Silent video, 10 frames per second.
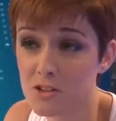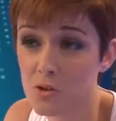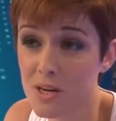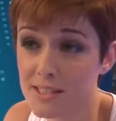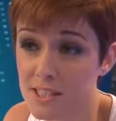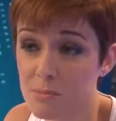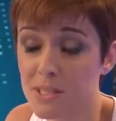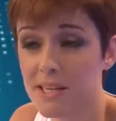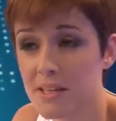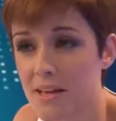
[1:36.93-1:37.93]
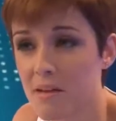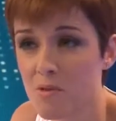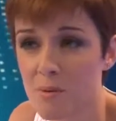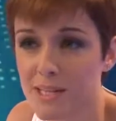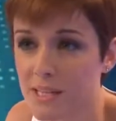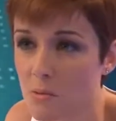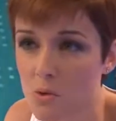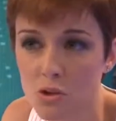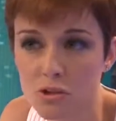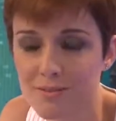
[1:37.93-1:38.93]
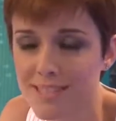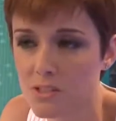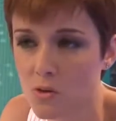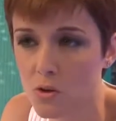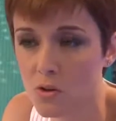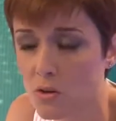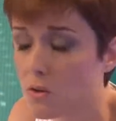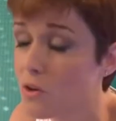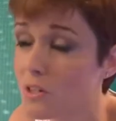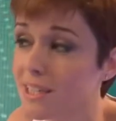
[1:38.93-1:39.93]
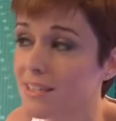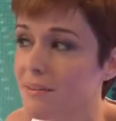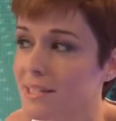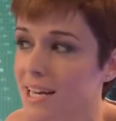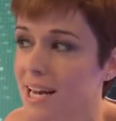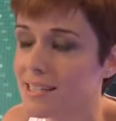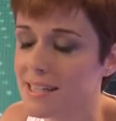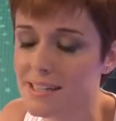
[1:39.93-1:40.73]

yo antes pertenecía a informativos, desconozco exactamente las,